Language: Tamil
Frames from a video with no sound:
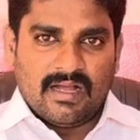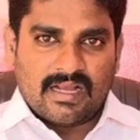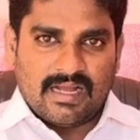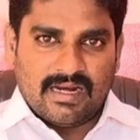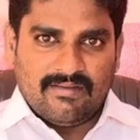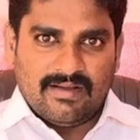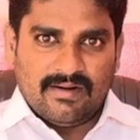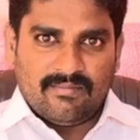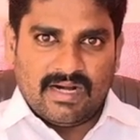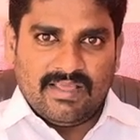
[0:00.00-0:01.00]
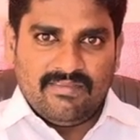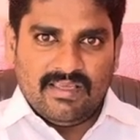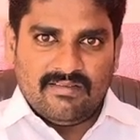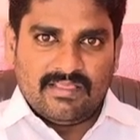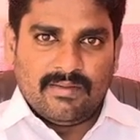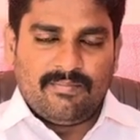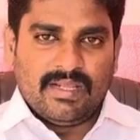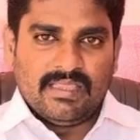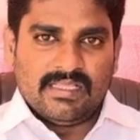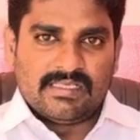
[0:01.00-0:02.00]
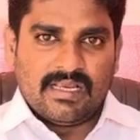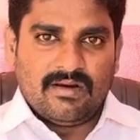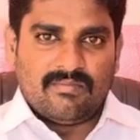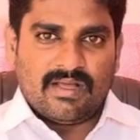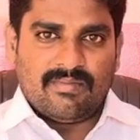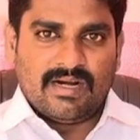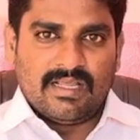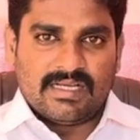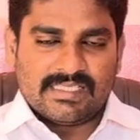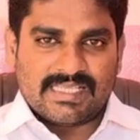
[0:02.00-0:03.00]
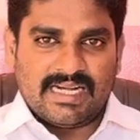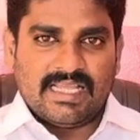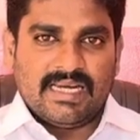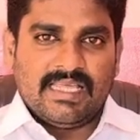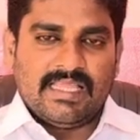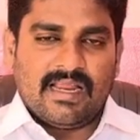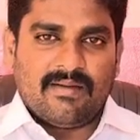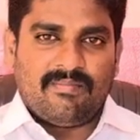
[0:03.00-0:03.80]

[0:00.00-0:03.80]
கணவன் மனைவி வந்து பிரிந்து செல்லும் நபர்களுக்கு சட்ட ரீதியான